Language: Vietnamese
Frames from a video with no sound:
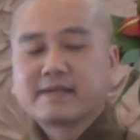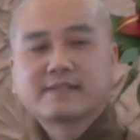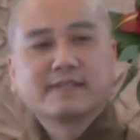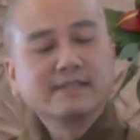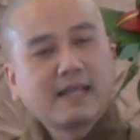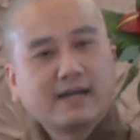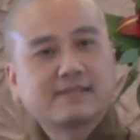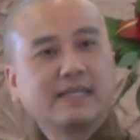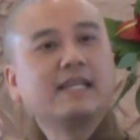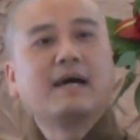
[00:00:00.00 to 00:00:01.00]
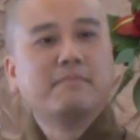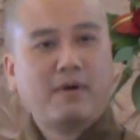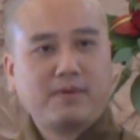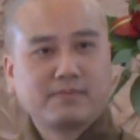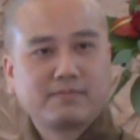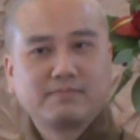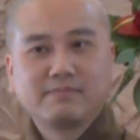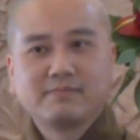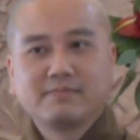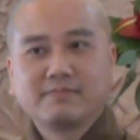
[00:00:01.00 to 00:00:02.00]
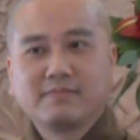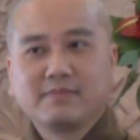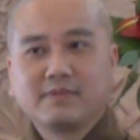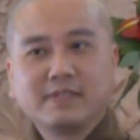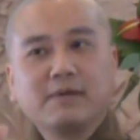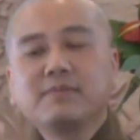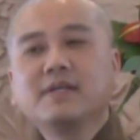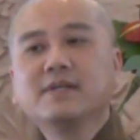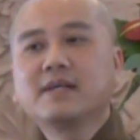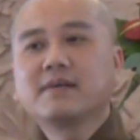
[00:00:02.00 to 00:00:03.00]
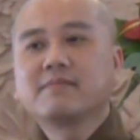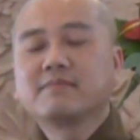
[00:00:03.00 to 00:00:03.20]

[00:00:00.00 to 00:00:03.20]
sự thật chỉ là một giống như